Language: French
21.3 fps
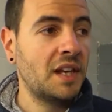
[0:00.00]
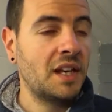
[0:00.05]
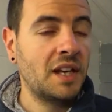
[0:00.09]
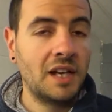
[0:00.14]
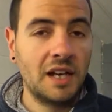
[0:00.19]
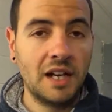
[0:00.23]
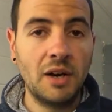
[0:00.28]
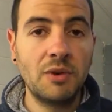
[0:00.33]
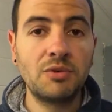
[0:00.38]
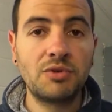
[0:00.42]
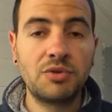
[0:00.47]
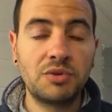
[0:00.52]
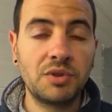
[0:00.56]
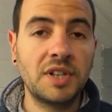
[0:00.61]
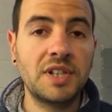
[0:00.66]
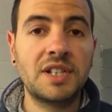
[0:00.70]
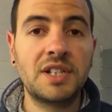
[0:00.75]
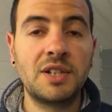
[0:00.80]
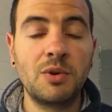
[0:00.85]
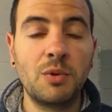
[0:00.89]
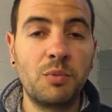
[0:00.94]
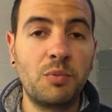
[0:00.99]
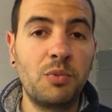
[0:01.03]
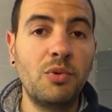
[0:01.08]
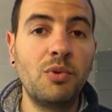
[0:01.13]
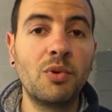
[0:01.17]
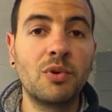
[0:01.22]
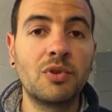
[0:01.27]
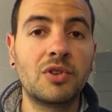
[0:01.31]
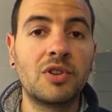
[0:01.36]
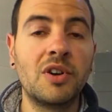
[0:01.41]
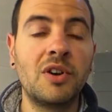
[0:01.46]
Et là où je suis resté le plus
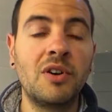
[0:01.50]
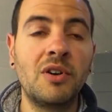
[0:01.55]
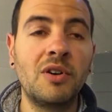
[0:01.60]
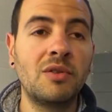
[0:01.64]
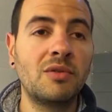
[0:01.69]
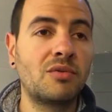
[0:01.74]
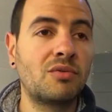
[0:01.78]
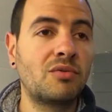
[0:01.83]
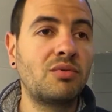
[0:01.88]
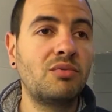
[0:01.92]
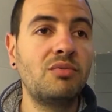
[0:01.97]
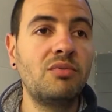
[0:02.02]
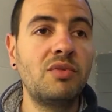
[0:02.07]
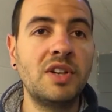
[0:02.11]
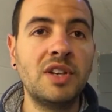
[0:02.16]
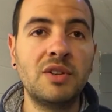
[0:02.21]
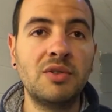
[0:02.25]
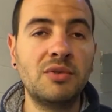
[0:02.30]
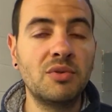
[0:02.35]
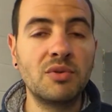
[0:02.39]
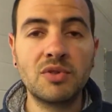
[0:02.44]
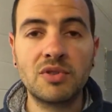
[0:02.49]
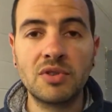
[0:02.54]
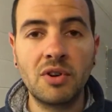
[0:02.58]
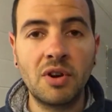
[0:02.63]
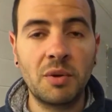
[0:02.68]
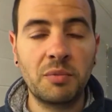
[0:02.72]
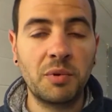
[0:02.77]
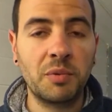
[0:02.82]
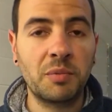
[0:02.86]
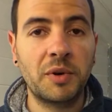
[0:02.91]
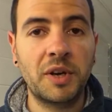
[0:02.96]
longtemps, tous les deux ans
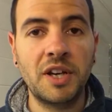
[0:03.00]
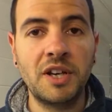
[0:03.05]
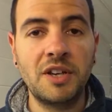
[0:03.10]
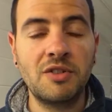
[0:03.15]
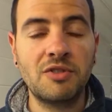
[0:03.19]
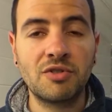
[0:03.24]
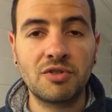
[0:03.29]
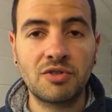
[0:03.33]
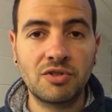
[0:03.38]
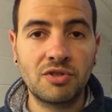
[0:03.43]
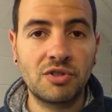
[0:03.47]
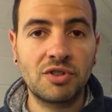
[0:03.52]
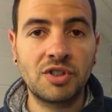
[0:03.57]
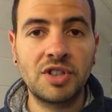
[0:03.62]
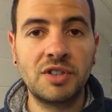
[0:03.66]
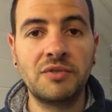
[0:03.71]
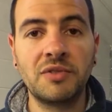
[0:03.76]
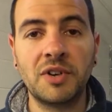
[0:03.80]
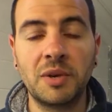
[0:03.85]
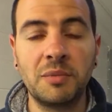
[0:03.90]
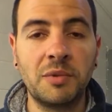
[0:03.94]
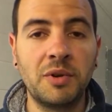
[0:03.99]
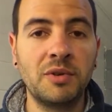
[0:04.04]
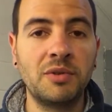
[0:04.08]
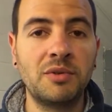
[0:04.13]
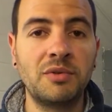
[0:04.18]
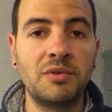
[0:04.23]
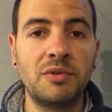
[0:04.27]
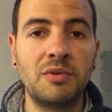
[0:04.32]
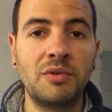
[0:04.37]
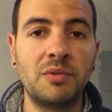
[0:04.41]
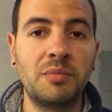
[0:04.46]
à peu près, je changeais vraiment
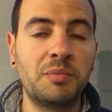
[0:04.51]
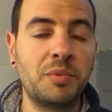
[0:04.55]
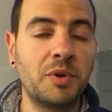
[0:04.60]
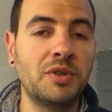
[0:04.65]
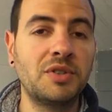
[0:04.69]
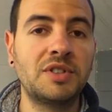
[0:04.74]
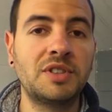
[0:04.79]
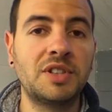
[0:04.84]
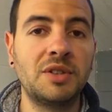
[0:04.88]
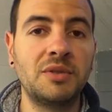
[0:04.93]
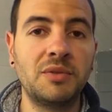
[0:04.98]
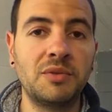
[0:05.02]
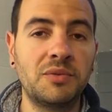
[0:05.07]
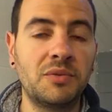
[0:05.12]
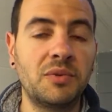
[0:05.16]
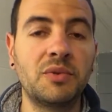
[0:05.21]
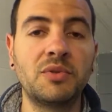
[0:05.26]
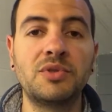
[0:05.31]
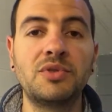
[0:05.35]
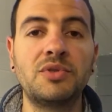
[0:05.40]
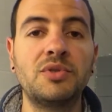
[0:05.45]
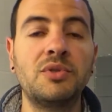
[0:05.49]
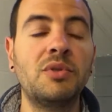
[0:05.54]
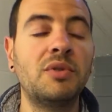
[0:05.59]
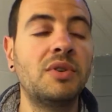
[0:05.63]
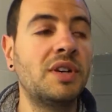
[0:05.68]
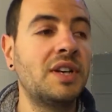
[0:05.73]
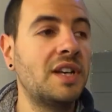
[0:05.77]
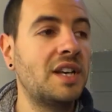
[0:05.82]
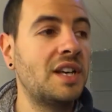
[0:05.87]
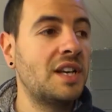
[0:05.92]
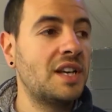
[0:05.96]
de, de poste et de fonction
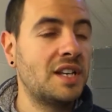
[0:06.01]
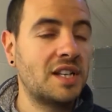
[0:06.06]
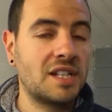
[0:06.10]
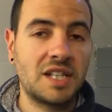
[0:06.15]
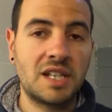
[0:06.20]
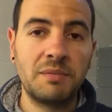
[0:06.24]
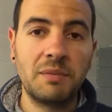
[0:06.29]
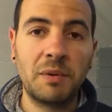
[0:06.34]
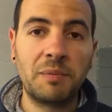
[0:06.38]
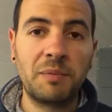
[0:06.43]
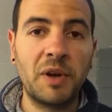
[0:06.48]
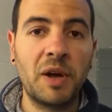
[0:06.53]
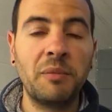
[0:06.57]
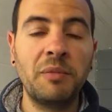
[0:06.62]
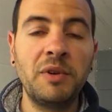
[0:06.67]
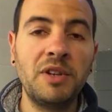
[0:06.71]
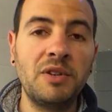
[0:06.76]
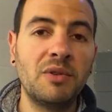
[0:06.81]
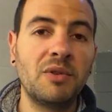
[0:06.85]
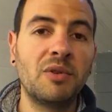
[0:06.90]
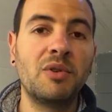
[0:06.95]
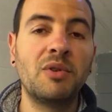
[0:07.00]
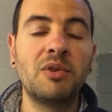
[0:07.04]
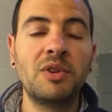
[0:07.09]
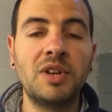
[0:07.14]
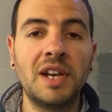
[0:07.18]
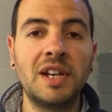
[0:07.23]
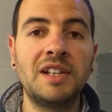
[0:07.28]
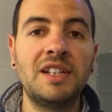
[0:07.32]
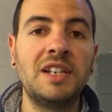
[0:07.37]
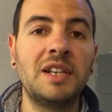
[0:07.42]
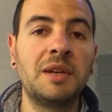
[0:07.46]
et ce qui m'a permis de
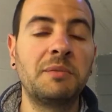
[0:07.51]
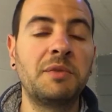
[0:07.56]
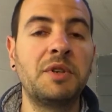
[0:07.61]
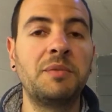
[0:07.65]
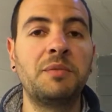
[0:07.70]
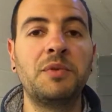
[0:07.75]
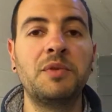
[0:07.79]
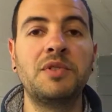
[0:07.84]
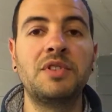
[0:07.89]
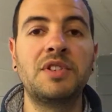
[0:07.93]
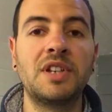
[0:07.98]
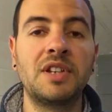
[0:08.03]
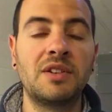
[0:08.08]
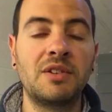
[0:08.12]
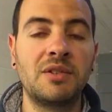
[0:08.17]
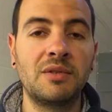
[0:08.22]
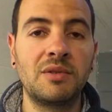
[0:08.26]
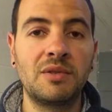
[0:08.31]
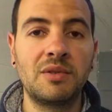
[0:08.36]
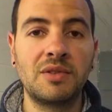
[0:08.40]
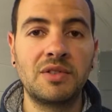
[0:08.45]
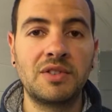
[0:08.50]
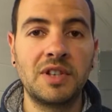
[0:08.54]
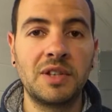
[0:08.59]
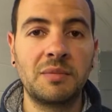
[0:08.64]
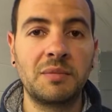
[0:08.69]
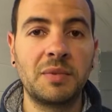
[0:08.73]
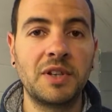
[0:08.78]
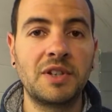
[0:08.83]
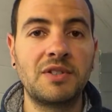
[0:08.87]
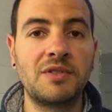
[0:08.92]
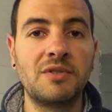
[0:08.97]
regagner un petit peu cette, euh, cette
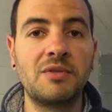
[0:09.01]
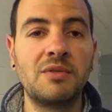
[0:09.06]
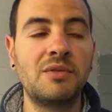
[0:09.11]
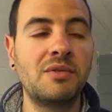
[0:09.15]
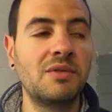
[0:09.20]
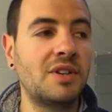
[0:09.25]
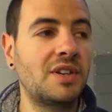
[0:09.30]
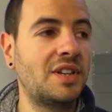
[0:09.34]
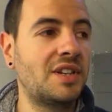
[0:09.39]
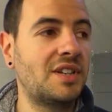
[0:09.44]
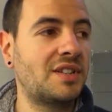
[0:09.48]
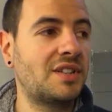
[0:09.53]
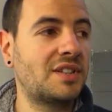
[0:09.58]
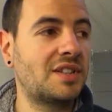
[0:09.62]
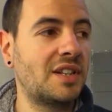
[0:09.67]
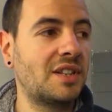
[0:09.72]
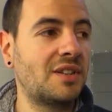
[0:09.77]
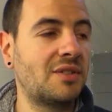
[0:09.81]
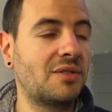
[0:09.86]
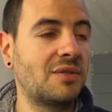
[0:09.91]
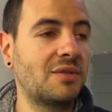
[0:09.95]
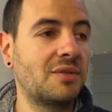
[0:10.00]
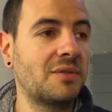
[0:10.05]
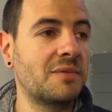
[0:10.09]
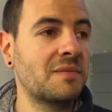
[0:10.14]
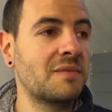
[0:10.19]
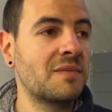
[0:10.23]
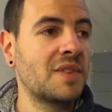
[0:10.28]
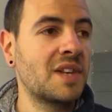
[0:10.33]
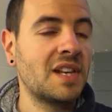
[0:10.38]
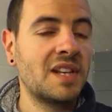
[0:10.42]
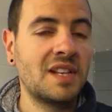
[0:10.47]
passion et cette euh,
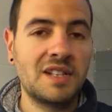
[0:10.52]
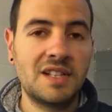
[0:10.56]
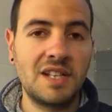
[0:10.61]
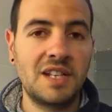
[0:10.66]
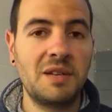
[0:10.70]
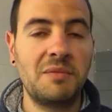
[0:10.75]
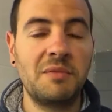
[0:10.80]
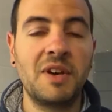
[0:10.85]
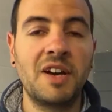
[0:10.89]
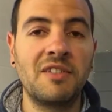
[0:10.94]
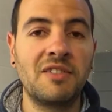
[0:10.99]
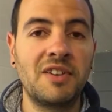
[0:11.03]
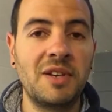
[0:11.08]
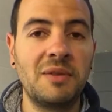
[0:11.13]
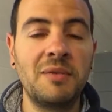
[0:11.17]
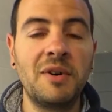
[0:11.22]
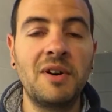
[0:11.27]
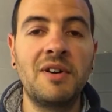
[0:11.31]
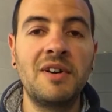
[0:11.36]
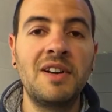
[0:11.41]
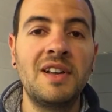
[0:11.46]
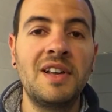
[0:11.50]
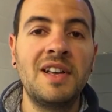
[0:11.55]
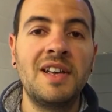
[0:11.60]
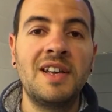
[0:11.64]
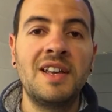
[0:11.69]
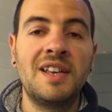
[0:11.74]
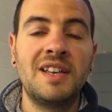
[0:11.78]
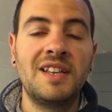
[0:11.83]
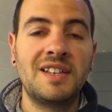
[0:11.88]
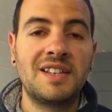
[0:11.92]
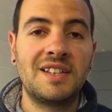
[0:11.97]
cet émerveillement.
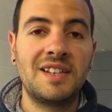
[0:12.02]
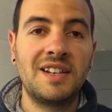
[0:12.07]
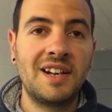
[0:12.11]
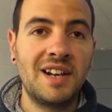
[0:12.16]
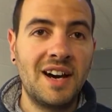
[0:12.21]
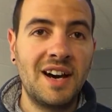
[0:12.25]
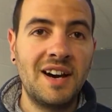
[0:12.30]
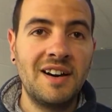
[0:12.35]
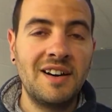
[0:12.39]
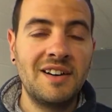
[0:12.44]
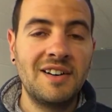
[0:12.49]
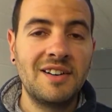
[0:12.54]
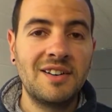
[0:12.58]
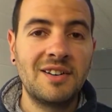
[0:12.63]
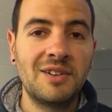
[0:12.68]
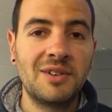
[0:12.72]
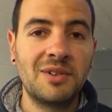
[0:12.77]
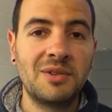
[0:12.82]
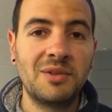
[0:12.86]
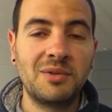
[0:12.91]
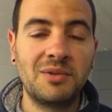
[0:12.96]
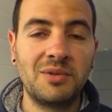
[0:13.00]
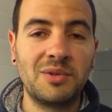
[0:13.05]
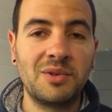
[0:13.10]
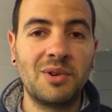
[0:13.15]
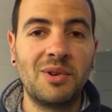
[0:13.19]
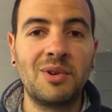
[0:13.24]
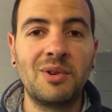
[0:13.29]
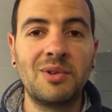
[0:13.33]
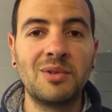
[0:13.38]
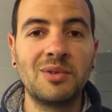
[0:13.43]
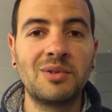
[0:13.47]
Et c'est là que tu te
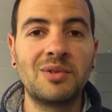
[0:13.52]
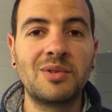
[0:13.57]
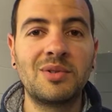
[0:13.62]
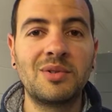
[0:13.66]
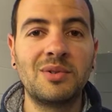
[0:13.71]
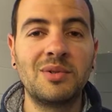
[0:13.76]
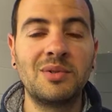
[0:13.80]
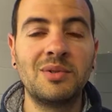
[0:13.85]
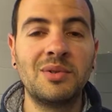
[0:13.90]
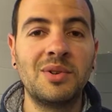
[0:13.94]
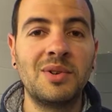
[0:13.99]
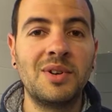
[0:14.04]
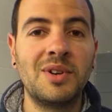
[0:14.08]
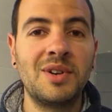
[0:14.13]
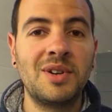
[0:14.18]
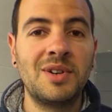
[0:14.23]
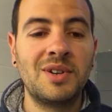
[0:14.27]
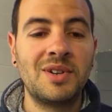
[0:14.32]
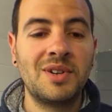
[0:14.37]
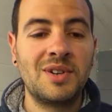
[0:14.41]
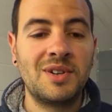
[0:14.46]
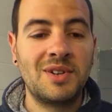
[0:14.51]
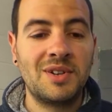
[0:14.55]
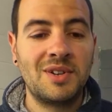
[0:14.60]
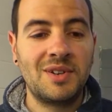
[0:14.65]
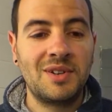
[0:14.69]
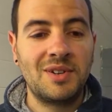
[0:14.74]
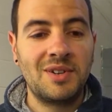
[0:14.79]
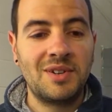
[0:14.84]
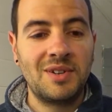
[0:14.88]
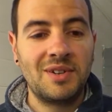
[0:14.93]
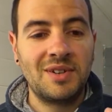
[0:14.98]
rends compte que
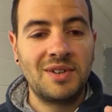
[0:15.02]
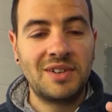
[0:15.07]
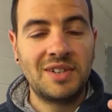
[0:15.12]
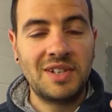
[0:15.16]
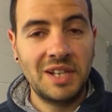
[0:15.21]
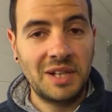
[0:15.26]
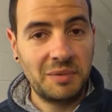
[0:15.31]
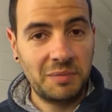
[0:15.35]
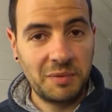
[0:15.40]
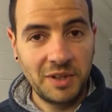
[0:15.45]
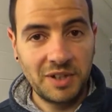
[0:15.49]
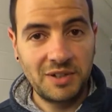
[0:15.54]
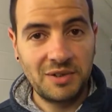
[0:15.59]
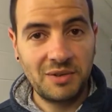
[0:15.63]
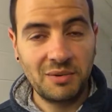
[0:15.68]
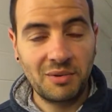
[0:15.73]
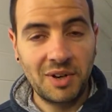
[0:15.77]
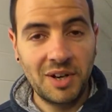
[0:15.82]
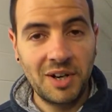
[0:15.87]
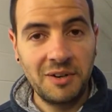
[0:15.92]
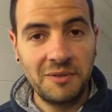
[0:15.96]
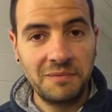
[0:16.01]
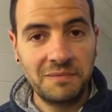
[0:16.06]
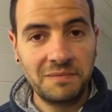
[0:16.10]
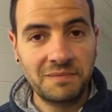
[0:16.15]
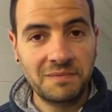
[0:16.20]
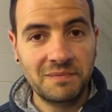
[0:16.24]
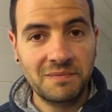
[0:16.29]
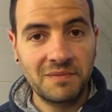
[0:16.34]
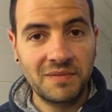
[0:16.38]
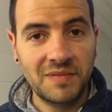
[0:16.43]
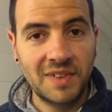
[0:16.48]
cette passion-là,
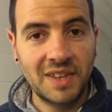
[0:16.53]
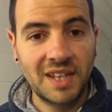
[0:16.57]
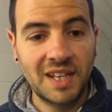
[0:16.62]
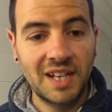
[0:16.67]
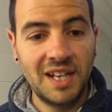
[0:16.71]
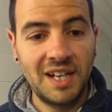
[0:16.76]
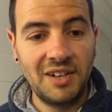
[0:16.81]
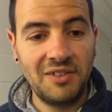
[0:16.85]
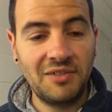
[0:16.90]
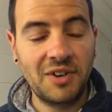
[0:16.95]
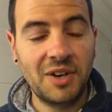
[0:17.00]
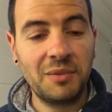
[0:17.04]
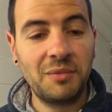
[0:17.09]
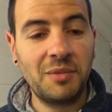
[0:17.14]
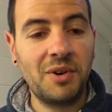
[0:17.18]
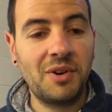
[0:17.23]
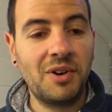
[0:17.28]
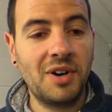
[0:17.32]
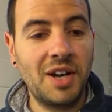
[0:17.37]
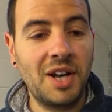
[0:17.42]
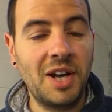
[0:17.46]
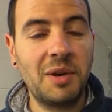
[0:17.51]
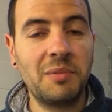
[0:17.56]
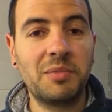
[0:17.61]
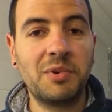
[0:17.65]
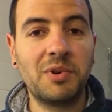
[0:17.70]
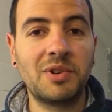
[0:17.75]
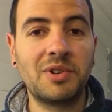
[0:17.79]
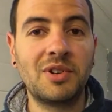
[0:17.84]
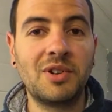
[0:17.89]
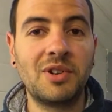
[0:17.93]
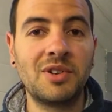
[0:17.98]
elle est vraiment
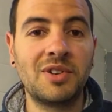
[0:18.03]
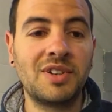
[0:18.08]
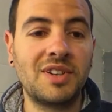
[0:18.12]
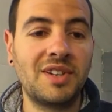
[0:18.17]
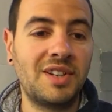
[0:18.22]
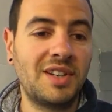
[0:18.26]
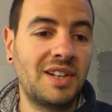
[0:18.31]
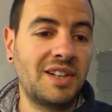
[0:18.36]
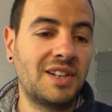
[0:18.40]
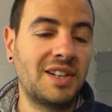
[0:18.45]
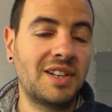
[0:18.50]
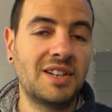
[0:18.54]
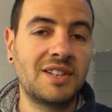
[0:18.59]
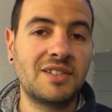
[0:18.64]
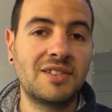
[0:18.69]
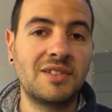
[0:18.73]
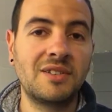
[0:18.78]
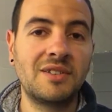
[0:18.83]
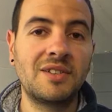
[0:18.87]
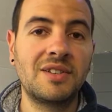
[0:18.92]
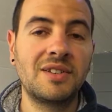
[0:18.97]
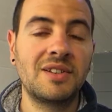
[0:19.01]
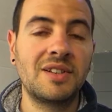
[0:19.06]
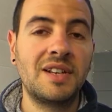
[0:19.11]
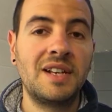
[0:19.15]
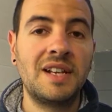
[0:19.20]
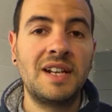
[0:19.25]
importante et intéressante.